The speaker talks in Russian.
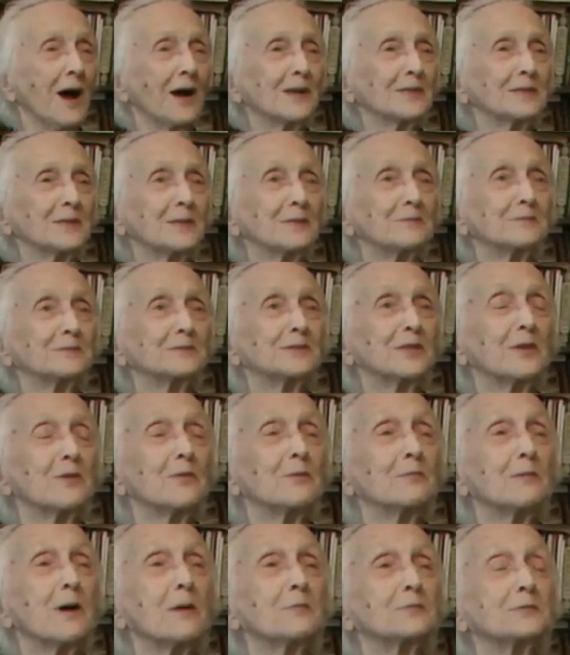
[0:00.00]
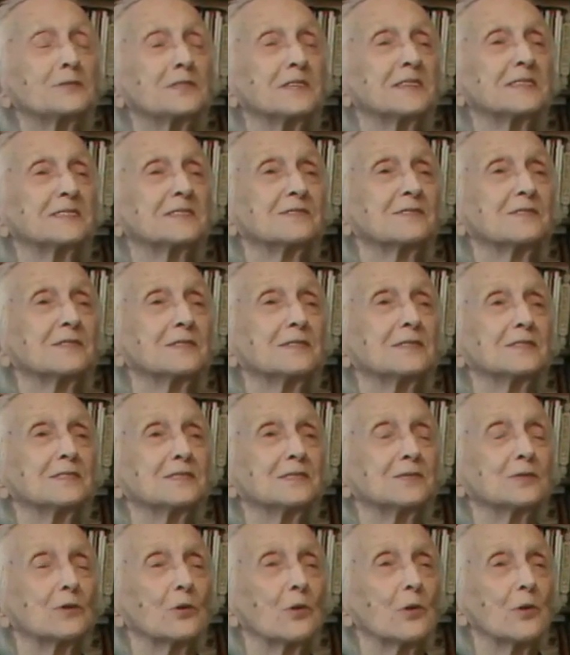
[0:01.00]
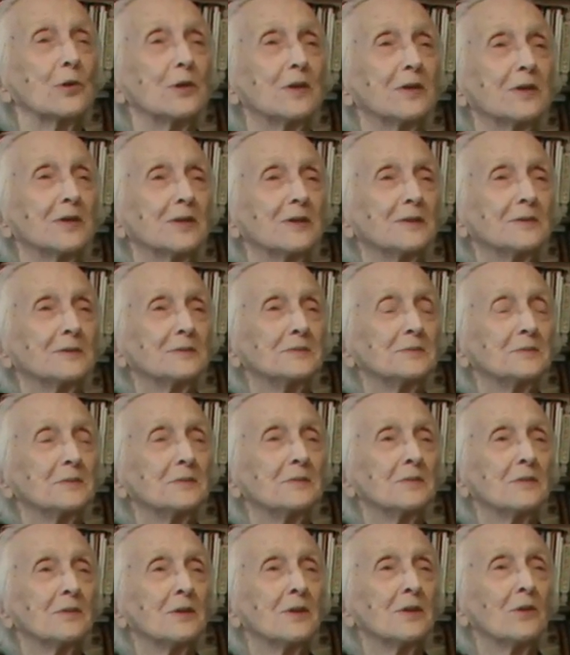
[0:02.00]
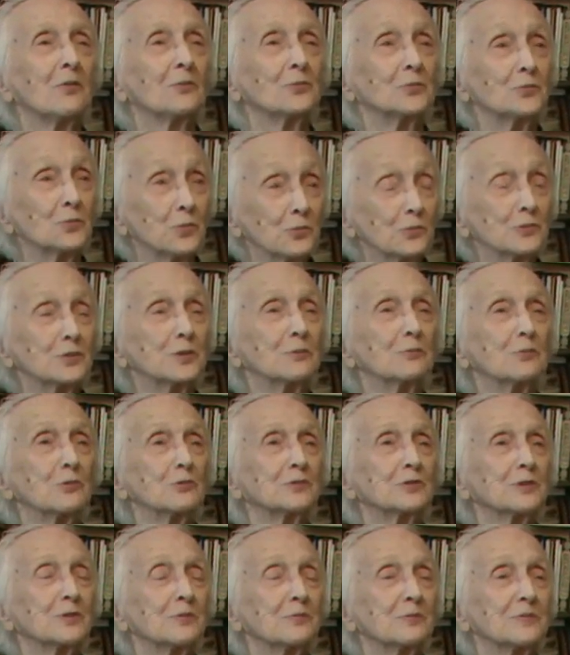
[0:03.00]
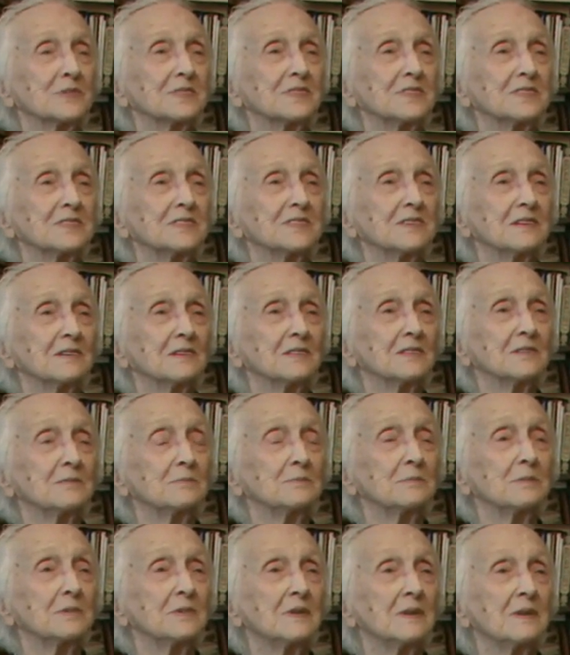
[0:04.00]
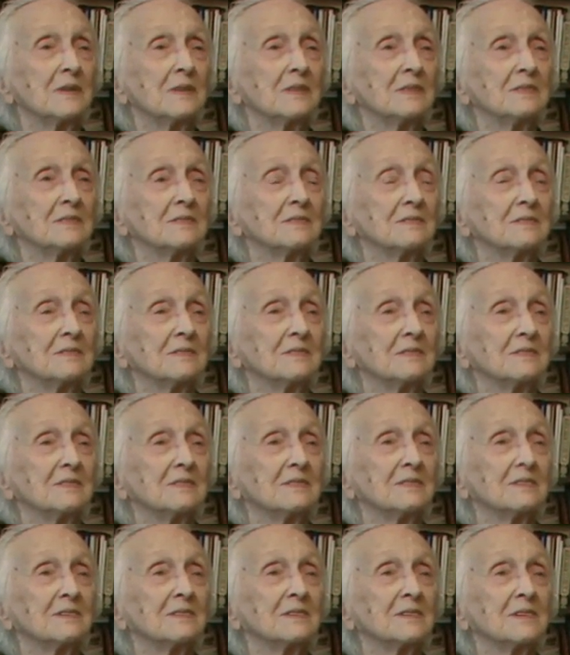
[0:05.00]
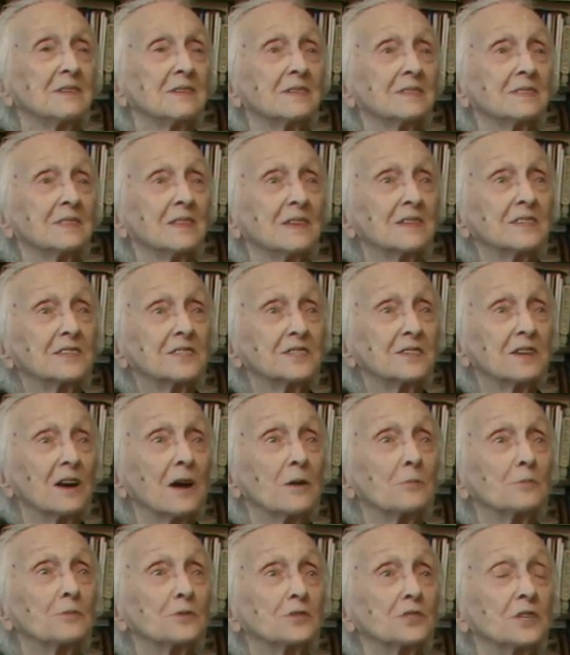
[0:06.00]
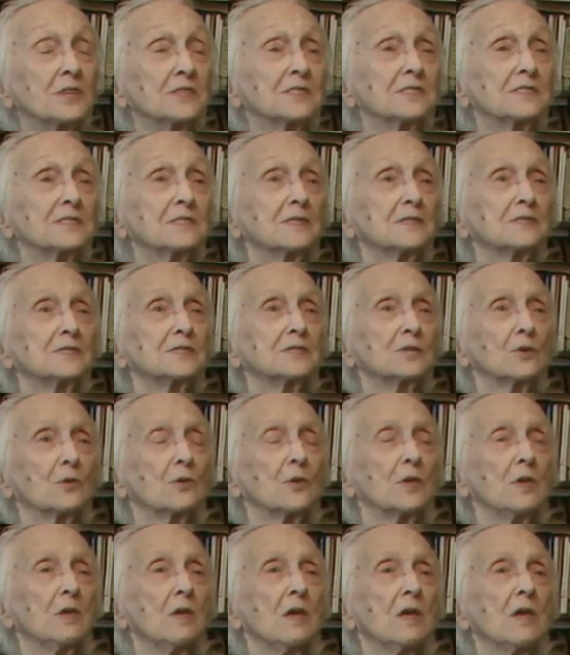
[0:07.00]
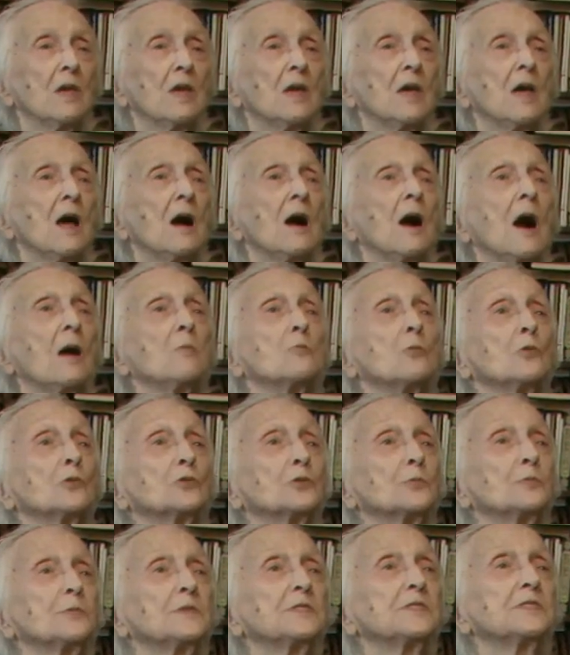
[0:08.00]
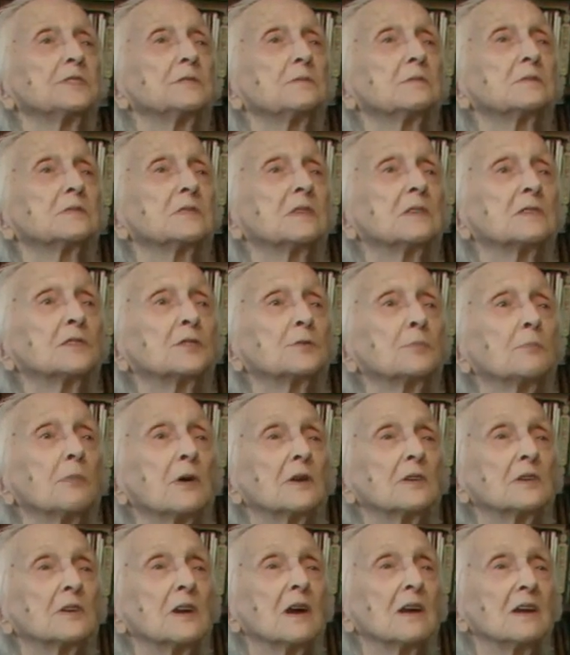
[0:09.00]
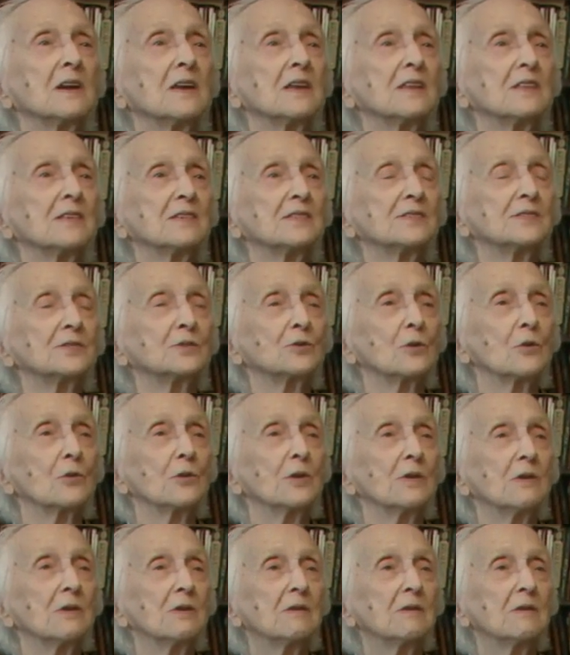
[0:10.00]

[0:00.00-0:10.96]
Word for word: одним словом, общественный строй. Он тоже может быть идеалом. Наш общественный строй. А может быть, наш моральный строй.